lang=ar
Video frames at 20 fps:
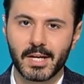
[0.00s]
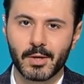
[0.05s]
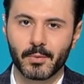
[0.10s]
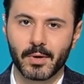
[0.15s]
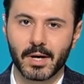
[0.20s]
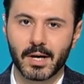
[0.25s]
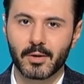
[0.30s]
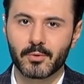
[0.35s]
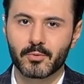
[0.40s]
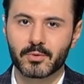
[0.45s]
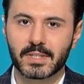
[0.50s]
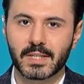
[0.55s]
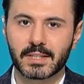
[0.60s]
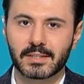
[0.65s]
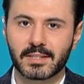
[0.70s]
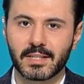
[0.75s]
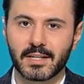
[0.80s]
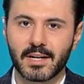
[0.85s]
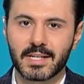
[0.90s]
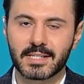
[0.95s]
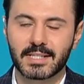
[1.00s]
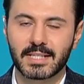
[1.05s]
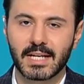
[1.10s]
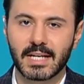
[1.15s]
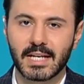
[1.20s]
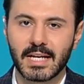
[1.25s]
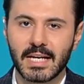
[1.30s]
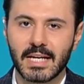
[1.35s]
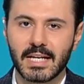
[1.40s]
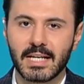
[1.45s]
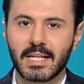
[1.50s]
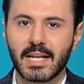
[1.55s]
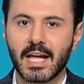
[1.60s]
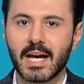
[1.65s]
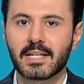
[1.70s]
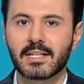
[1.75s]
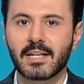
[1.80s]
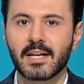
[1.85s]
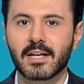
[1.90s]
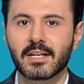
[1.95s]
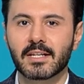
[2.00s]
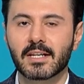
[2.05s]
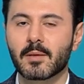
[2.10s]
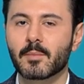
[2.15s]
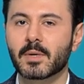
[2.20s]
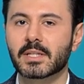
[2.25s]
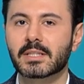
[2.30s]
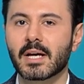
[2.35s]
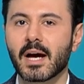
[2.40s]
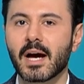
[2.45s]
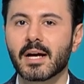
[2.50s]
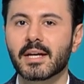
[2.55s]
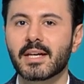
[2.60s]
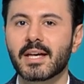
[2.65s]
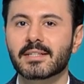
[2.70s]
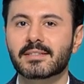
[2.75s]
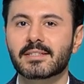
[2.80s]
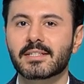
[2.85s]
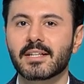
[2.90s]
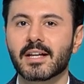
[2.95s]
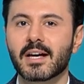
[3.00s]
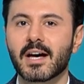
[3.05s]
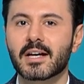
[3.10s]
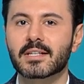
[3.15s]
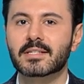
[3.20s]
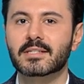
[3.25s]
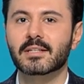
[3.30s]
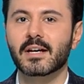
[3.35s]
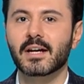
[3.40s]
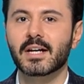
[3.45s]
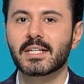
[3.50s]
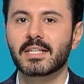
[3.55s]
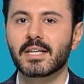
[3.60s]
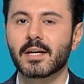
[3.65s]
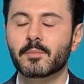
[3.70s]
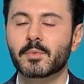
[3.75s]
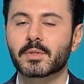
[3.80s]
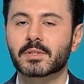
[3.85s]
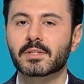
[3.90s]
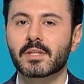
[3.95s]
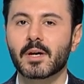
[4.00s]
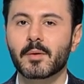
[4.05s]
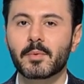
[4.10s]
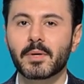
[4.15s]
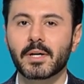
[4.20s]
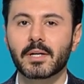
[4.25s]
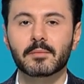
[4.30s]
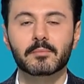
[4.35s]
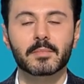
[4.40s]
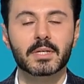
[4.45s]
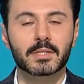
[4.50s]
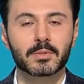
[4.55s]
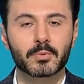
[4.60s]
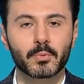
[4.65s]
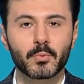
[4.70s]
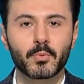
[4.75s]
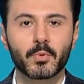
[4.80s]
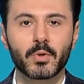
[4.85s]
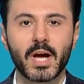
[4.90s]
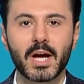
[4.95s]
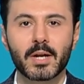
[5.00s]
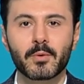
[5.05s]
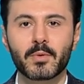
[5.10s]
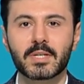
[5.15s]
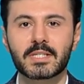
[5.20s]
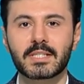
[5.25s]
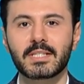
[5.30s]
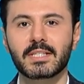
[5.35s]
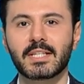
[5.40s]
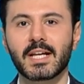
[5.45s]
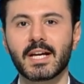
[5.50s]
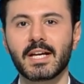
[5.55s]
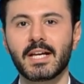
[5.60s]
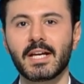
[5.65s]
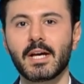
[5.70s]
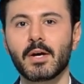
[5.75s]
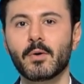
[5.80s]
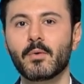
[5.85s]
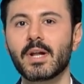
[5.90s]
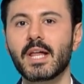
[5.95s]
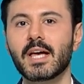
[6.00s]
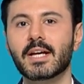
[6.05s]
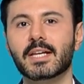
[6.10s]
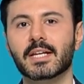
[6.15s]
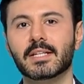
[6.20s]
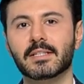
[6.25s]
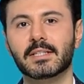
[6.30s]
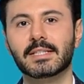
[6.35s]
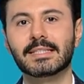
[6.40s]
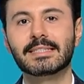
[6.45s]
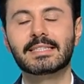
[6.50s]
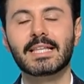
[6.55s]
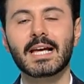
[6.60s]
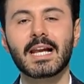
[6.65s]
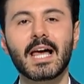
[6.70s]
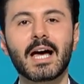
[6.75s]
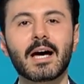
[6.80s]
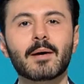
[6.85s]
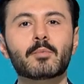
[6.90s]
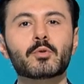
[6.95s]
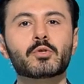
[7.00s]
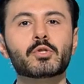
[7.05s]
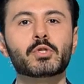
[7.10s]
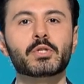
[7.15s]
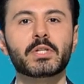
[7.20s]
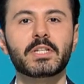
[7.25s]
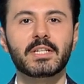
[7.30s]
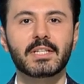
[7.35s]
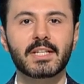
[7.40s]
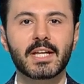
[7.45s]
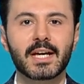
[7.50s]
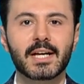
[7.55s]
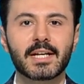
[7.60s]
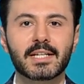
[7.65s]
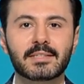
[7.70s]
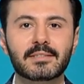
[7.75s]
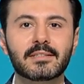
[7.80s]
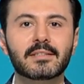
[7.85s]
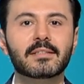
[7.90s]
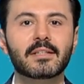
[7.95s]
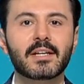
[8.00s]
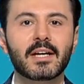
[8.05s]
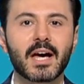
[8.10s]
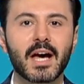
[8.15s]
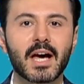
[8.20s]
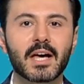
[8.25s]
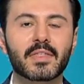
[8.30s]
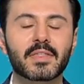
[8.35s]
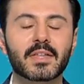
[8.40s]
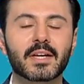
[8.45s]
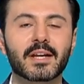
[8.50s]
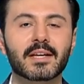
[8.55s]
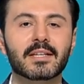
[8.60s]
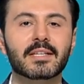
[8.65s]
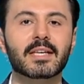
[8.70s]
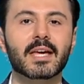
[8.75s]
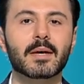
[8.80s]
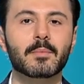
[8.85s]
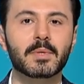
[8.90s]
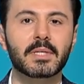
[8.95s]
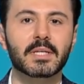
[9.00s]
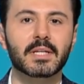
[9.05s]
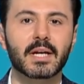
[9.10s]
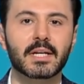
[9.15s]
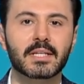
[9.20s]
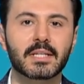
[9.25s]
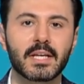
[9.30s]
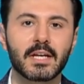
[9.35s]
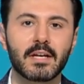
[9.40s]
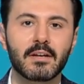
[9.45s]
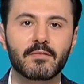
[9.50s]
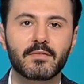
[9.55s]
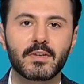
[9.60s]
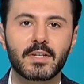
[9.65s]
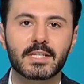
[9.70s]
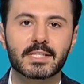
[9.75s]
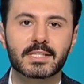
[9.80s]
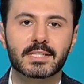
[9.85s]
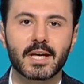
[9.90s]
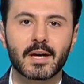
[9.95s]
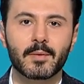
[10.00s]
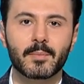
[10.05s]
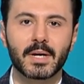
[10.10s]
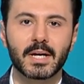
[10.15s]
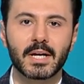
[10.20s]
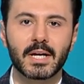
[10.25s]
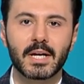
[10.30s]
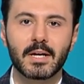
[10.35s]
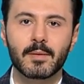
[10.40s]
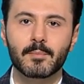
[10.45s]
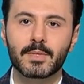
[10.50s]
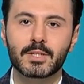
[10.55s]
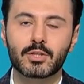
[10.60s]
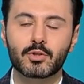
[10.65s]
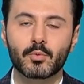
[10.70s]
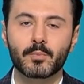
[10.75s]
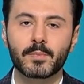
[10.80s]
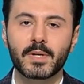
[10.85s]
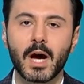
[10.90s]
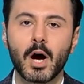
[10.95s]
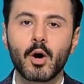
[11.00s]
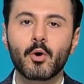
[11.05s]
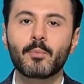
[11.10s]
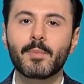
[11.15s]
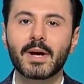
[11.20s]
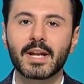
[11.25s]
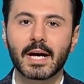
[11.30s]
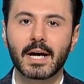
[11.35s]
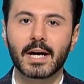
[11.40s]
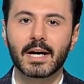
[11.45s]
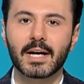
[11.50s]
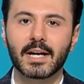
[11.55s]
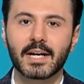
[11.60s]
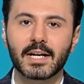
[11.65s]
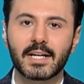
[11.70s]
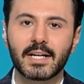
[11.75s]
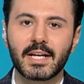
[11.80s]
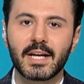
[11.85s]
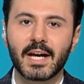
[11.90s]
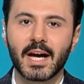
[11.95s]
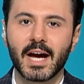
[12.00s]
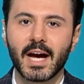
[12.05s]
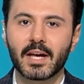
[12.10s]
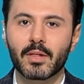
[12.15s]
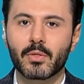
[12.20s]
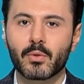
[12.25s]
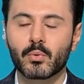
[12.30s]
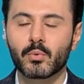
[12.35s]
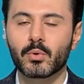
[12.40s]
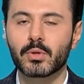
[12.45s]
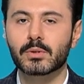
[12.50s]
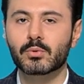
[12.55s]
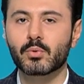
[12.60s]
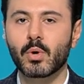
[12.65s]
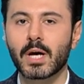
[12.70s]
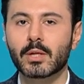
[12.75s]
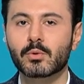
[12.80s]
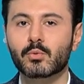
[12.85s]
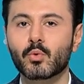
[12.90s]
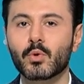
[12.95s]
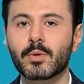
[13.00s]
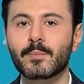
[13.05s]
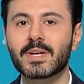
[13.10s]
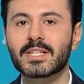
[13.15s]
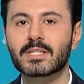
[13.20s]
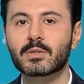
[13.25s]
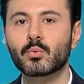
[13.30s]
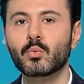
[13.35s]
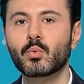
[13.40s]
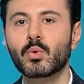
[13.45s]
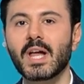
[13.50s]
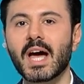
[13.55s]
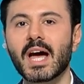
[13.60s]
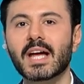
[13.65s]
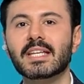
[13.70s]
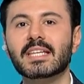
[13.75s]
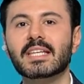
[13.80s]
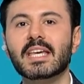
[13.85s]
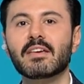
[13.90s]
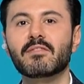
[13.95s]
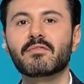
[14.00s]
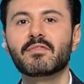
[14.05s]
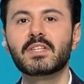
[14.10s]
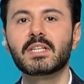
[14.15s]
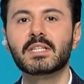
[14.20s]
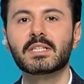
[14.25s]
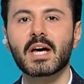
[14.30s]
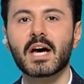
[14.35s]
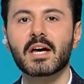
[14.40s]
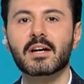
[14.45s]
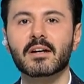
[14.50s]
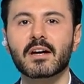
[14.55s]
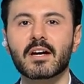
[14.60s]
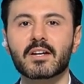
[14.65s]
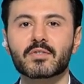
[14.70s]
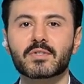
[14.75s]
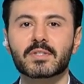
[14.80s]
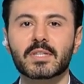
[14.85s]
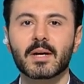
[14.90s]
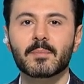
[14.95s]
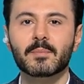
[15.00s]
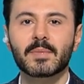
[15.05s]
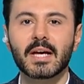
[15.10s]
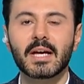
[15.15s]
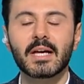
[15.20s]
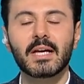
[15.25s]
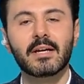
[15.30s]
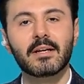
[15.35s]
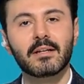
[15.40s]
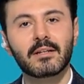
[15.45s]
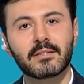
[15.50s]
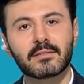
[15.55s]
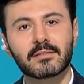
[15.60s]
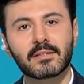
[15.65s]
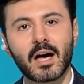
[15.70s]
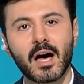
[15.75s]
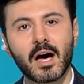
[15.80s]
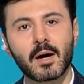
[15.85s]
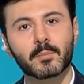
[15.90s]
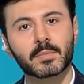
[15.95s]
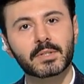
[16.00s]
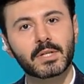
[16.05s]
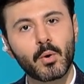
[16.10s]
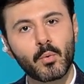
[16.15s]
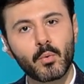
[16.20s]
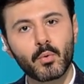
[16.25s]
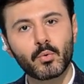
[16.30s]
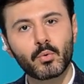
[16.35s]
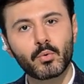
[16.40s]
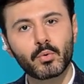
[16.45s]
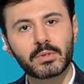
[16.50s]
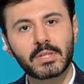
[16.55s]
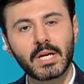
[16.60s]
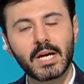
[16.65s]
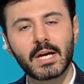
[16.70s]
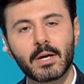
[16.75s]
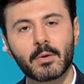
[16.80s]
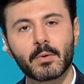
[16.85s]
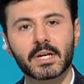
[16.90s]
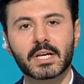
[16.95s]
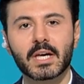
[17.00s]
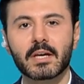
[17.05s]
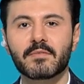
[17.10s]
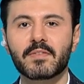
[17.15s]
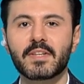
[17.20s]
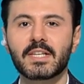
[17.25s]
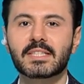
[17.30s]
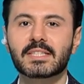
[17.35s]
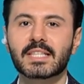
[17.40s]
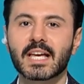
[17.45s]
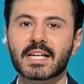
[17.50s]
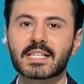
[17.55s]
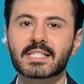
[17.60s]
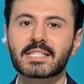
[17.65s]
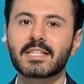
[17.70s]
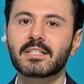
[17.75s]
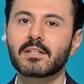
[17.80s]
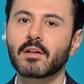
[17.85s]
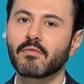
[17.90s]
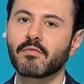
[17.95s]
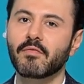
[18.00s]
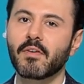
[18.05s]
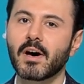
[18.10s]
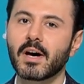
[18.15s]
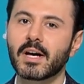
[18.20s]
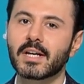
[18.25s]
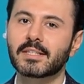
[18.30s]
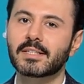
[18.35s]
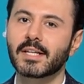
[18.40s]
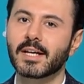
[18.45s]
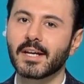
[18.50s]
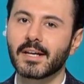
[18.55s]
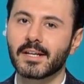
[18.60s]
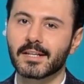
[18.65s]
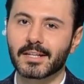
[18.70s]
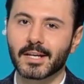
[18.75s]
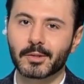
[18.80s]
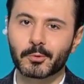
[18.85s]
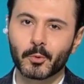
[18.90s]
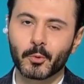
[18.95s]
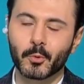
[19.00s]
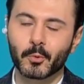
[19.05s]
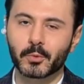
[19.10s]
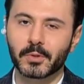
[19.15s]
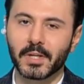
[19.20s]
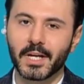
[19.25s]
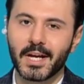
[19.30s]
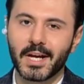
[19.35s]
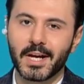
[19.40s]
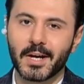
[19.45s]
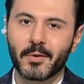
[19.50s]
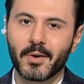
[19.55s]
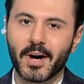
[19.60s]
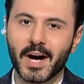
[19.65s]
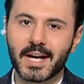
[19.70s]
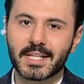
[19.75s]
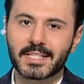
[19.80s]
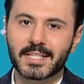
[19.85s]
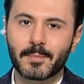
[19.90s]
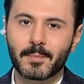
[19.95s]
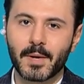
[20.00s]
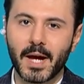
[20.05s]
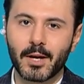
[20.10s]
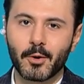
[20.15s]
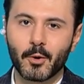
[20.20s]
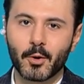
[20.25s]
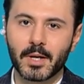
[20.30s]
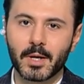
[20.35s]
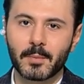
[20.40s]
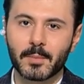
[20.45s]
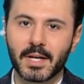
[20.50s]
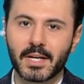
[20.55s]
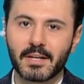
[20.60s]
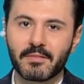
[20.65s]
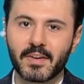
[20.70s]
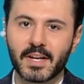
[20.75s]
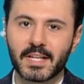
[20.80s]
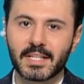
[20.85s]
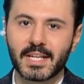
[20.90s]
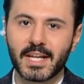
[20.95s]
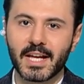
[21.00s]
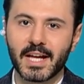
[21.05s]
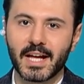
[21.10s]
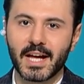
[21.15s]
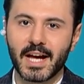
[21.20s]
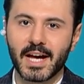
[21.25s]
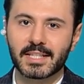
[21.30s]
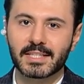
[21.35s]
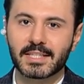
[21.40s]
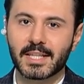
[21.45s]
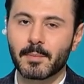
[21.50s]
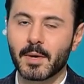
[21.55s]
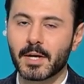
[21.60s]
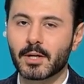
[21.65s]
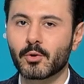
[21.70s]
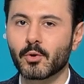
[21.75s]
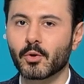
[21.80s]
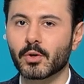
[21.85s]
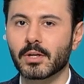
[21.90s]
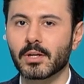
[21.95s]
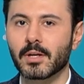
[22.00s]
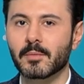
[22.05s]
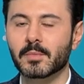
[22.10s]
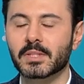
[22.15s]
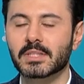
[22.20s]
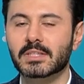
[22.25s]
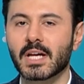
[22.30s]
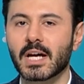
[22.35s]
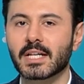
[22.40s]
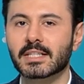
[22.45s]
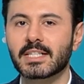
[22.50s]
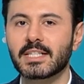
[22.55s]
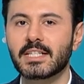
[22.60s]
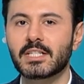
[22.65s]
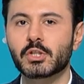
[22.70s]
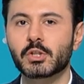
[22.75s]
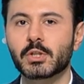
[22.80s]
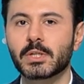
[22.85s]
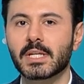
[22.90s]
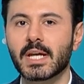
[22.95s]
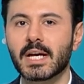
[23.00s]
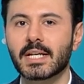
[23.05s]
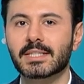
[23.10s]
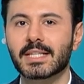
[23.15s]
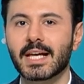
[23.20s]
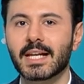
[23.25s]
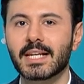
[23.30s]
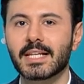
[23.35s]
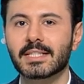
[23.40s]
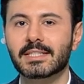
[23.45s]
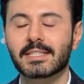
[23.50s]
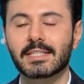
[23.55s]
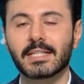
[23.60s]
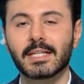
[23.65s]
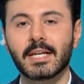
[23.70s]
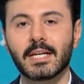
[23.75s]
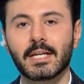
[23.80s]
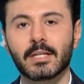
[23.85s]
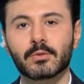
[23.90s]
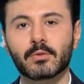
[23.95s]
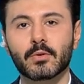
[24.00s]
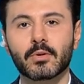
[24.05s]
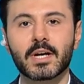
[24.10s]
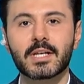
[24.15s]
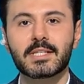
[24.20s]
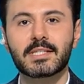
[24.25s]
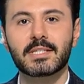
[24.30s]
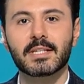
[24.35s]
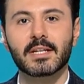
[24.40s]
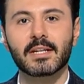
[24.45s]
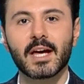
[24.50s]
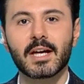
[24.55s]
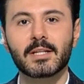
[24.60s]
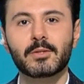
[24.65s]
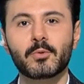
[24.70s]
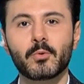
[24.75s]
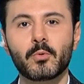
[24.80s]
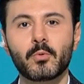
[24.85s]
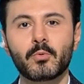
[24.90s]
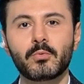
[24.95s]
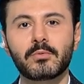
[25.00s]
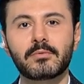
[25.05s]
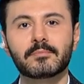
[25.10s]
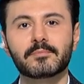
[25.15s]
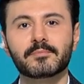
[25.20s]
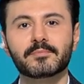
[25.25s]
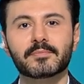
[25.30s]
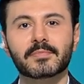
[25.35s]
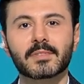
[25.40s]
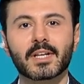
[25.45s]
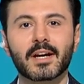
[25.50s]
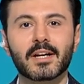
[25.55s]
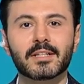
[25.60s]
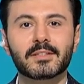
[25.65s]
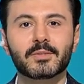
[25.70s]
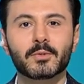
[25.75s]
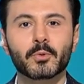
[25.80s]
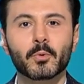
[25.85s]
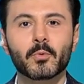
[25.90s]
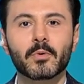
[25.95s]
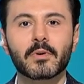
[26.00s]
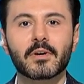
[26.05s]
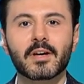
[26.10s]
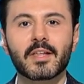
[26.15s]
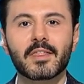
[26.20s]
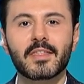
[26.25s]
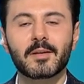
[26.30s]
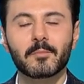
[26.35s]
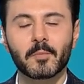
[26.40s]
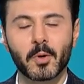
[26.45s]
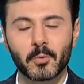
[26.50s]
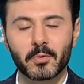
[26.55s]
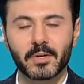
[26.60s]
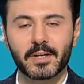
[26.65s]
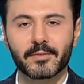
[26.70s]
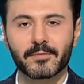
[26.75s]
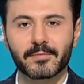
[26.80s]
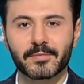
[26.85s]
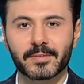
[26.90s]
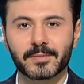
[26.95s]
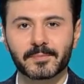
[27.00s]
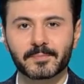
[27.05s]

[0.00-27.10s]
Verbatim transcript: وخلصت الدراسة إلى أن نمط حياتنا الصحية بالطبع مسؤول عن وزننا ولكن تلعب الجينات اثرا كبيرا في الاصابه بالسمنه او منعها حيث تعد المسؤوله عن كيفيه حرق اجسامنا للطعام كوقود وكيفيه تخزين الفائض كدهون وحسب العلماء فان التمكن من تعطيل الجينات التي تخزن الدهون قد ينقذ الموقف